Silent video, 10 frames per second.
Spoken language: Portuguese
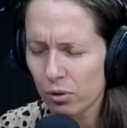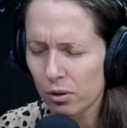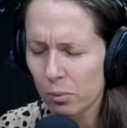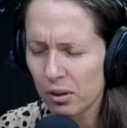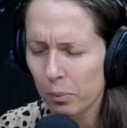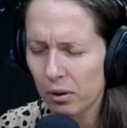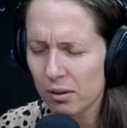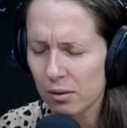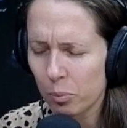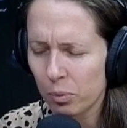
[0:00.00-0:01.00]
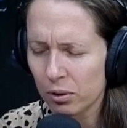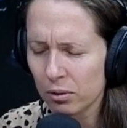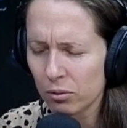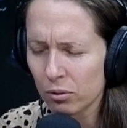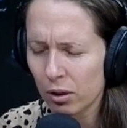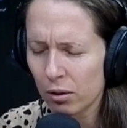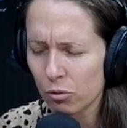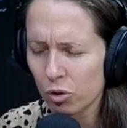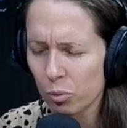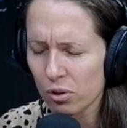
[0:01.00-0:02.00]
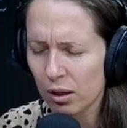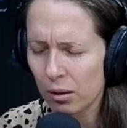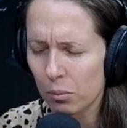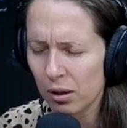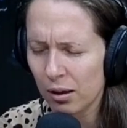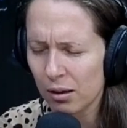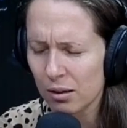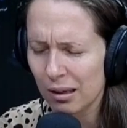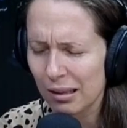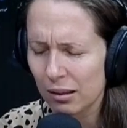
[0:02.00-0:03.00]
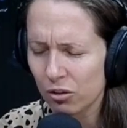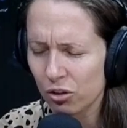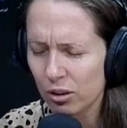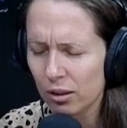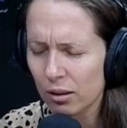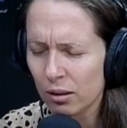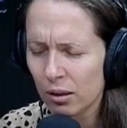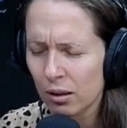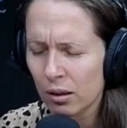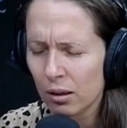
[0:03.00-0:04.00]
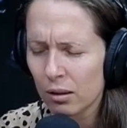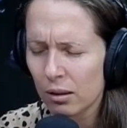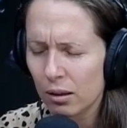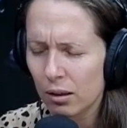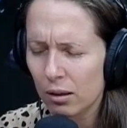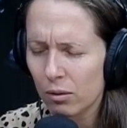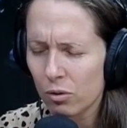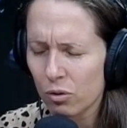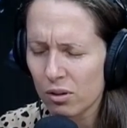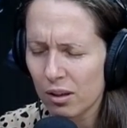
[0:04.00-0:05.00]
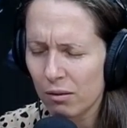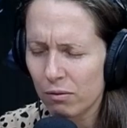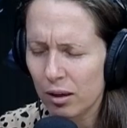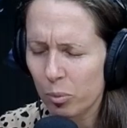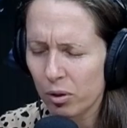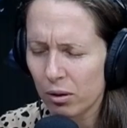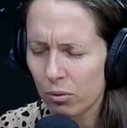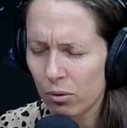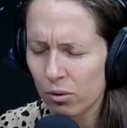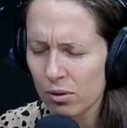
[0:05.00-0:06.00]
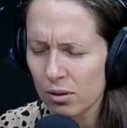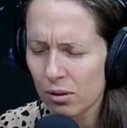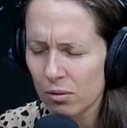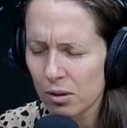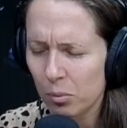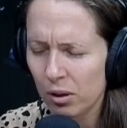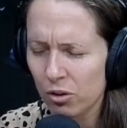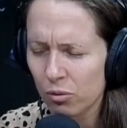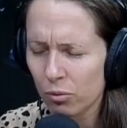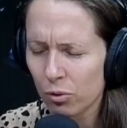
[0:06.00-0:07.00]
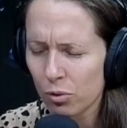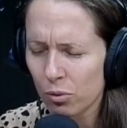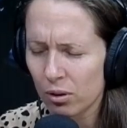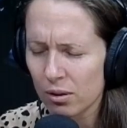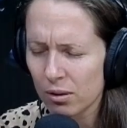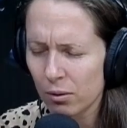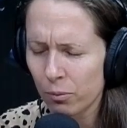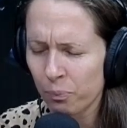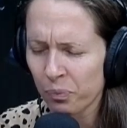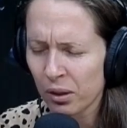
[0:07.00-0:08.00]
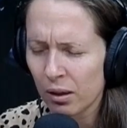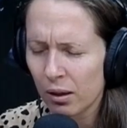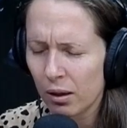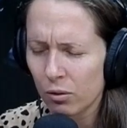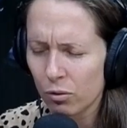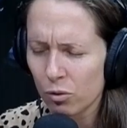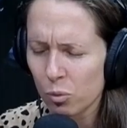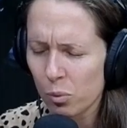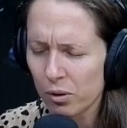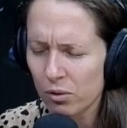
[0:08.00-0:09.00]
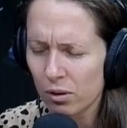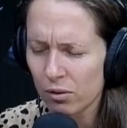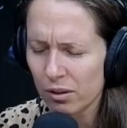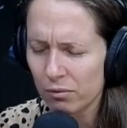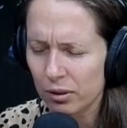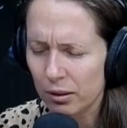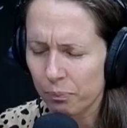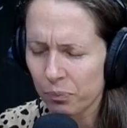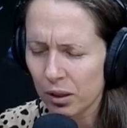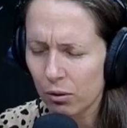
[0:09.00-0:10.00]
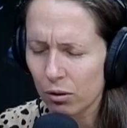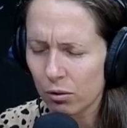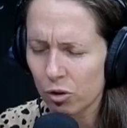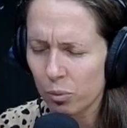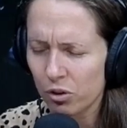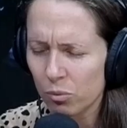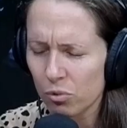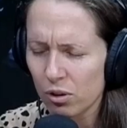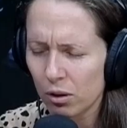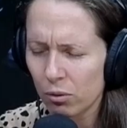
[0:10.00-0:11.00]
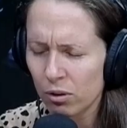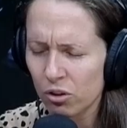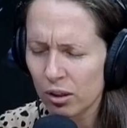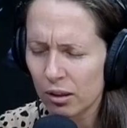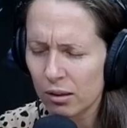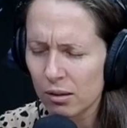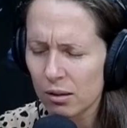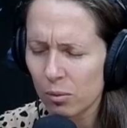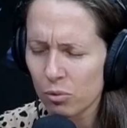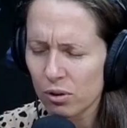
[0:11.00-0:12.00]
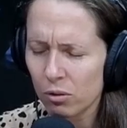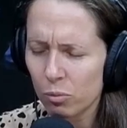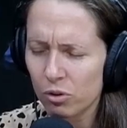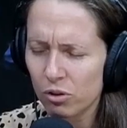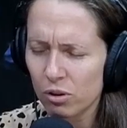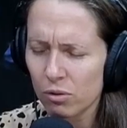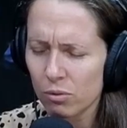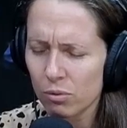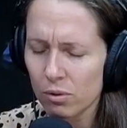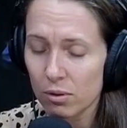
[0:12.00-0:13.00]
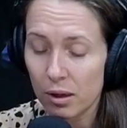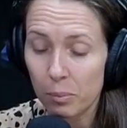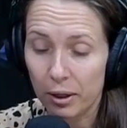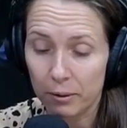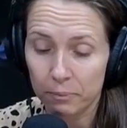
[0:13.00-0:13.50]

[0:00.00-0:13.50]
que também está participando, querendo te buscar mais a cada dia. Que o Senhor se revele para nós, na nossa mente, no nosso coração, em todos os momentos da nossa vida. É o que nós te pedimos, Senhor, e te agradecemos em nome de Jesus. Amém.